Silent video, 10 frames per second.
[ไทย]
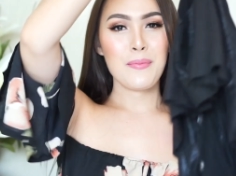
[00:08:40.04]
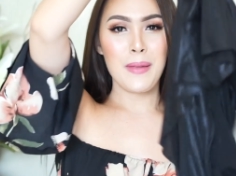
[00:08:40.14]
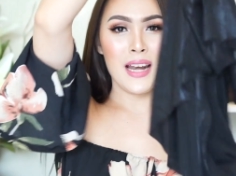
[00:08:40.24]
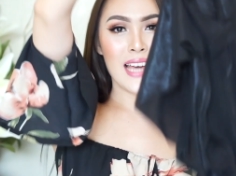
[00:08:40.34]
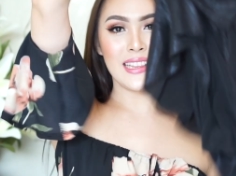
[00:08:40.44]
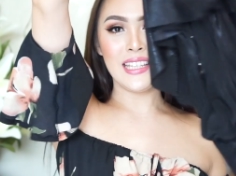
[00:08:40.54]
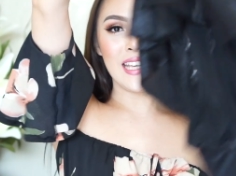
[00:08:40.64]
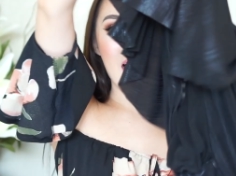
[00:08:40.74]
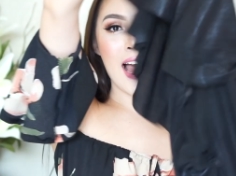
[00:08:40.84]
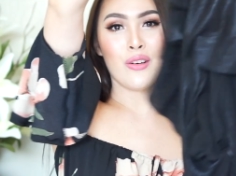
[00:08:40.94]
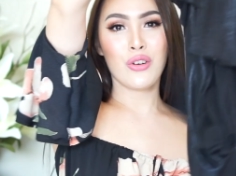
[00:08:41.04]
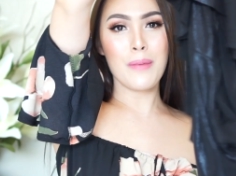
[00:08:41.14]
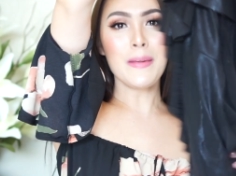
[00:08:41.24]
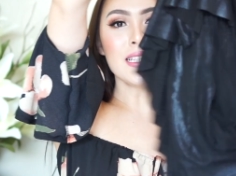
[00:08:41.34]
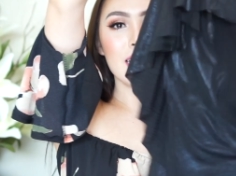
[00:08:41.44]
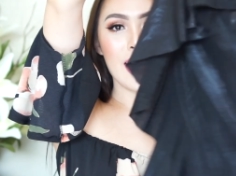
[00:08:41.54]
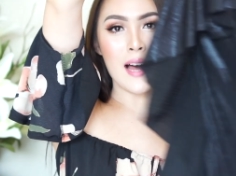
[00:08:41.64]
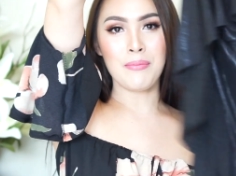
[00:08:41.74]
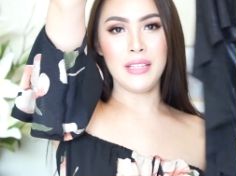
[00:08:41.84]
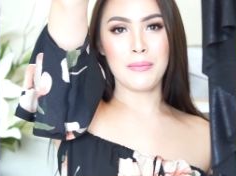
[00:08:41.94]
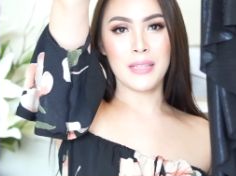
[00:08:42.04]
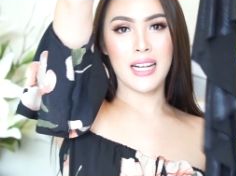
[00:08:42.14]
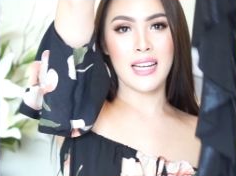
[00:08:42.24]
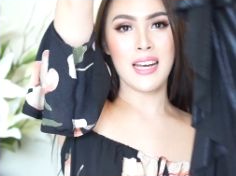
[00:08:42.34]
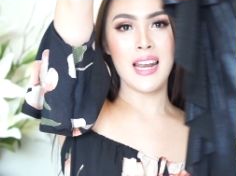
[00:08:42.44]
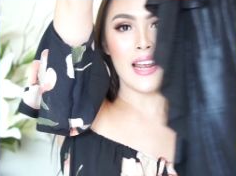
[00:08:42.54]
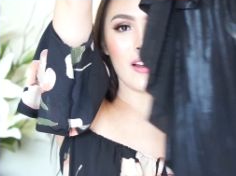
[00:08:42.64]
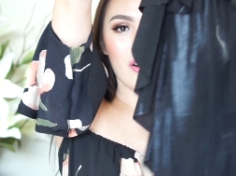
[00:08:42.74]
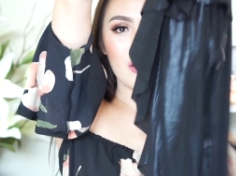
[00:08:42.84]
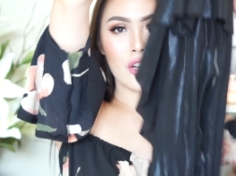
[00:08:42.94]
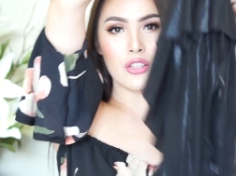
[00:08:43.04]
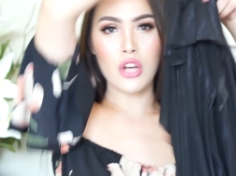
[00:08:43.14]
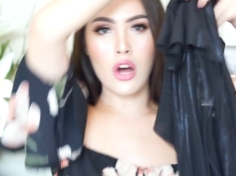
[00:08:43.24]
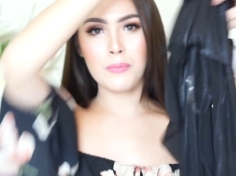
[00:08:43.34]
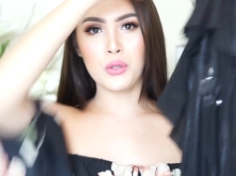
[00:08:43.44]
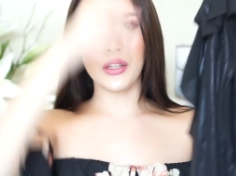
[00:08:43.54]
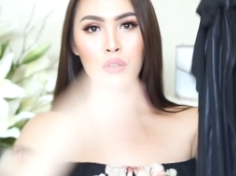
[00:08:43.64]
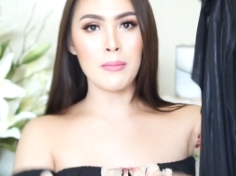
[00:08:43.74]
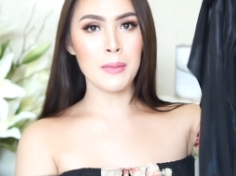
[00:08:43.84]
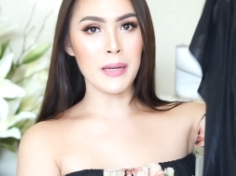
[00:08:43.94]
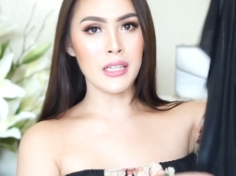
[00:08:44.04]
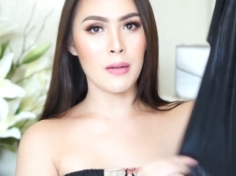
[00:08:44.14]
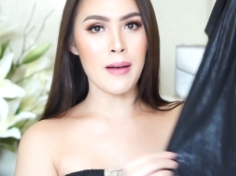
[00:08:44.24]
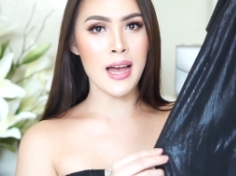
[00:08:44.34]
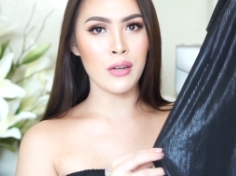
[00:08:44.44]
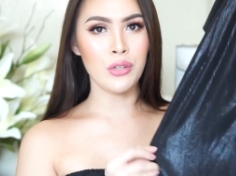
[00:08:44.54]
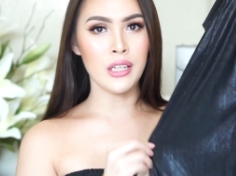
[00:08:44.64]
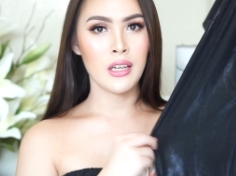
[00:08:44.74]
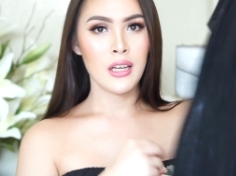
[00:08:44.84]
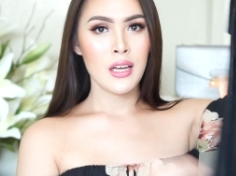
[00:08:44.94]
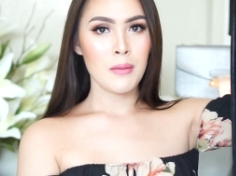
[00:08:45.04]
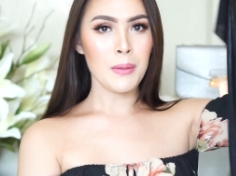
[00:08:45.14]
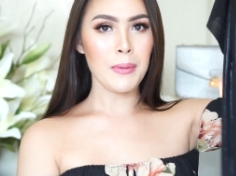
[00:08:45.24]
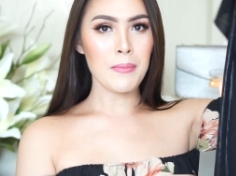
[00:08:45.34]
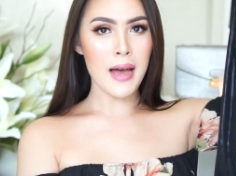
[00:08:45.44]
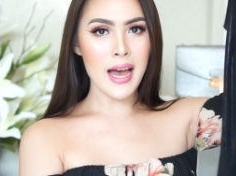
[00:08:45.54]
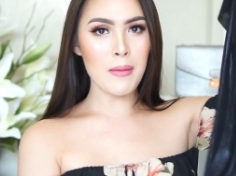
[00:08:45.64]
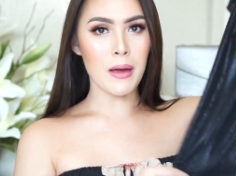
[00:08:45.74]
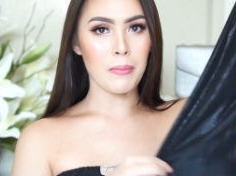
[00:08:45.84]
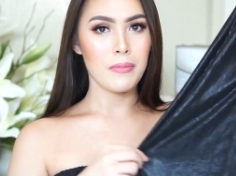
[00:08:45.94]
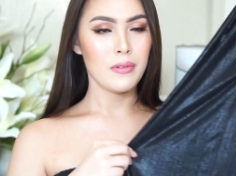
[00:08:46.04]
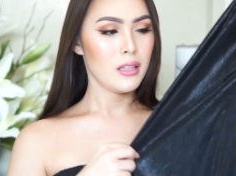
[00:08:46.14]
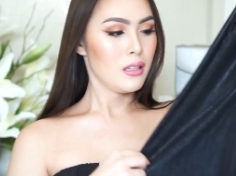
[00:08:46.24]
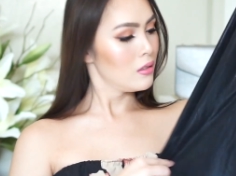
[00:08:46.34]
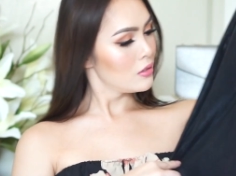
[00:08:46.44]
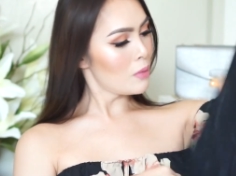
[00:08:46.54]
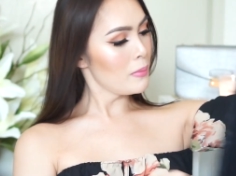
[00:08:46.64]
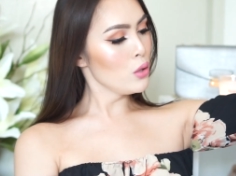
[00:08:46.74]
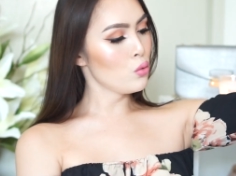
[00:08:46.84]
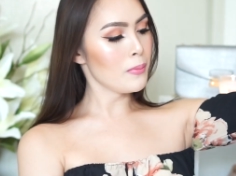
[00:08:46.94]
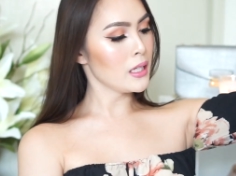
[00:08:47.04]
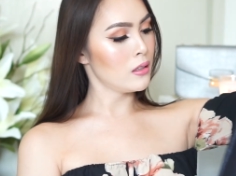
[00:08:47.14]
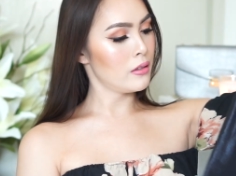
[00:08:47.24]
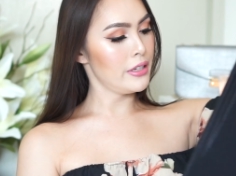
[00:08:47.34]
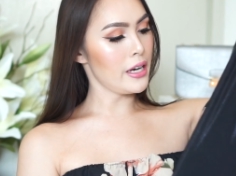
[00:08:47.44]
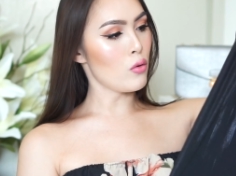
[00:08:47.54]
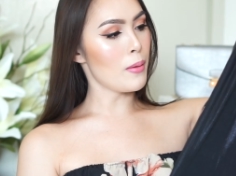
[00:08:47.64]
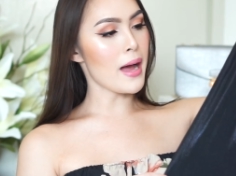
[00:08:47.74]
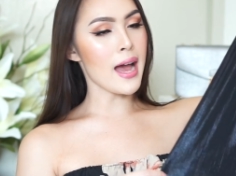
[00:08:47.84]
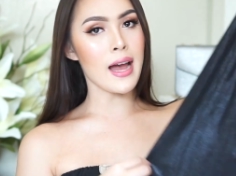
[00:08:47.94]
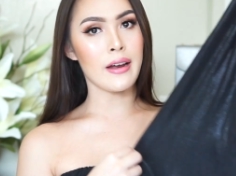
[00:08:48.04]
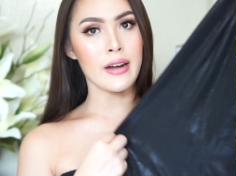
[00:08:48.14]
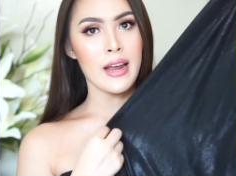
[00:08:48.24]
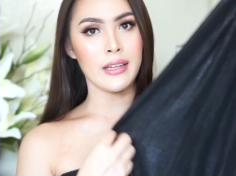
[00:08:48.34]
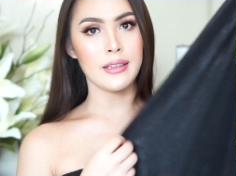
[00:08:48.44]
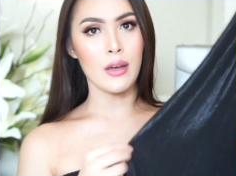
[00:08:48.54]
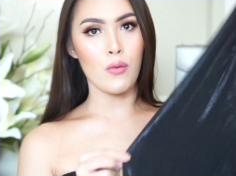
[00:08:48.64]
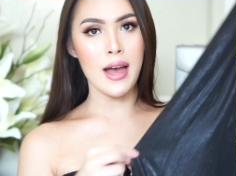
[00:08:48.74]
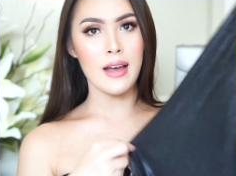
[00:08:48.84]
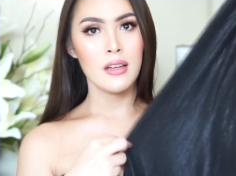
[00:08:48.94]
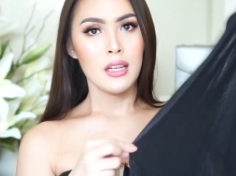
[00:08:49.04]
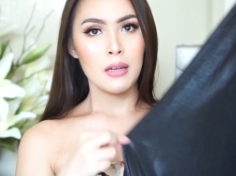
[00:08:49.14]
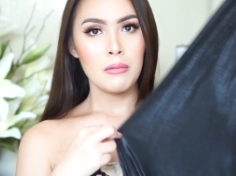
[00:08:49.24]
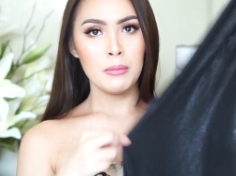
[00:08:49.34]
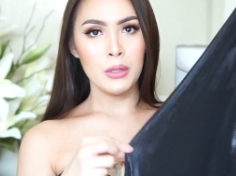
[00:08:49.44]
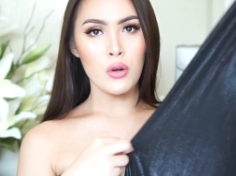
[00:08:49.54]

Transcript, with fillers: เป็นลาตียาวก็เป็นสีดำอีกเหมือนกันนั่นแหละแล้วก็จอชอบตรงที่ว่ามันเป็นเนื้อผ้าดูดิมันเป็นผ้าแบบจอไม่รู้ว่ามันเรียกว่าผ้าอะไรแต่ว่ามันมี